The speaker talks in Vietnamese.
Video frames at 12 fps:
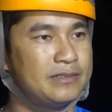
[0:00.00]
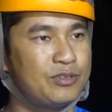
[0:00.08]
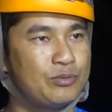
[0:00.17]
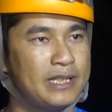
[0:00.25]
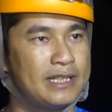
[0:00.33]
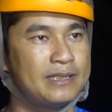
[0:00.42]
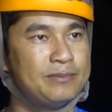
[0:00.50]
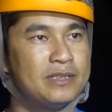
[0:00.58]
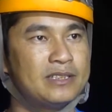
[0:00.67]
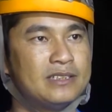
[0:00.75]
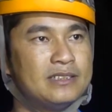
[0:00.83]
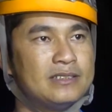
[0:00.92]
nhưng Phong Nha thì
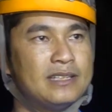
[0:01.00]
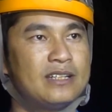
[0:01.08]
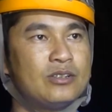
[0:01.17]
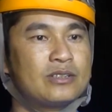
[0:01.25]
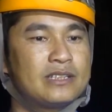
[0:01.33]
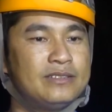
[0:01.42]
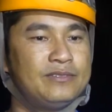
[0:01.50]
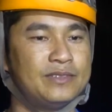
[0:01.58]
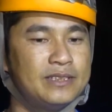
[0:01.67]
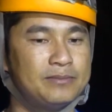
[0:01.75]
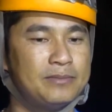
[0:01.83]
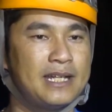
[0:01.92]
mở cửa đang đón khách
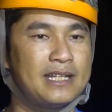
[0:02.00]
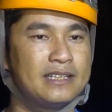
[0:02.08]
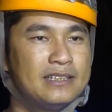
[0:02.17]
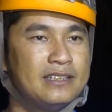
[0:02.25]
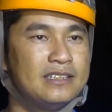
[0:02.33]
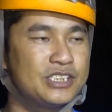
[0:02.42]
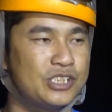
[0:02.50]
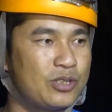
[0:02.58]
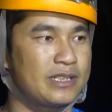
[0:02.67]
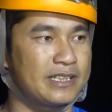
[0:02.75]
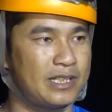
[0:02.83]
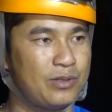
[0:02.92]
với 3 cái lựa
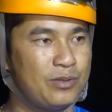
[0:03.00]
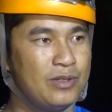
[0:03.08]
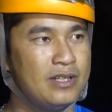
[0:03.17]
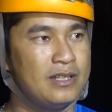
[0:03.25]
chọn khác nhau.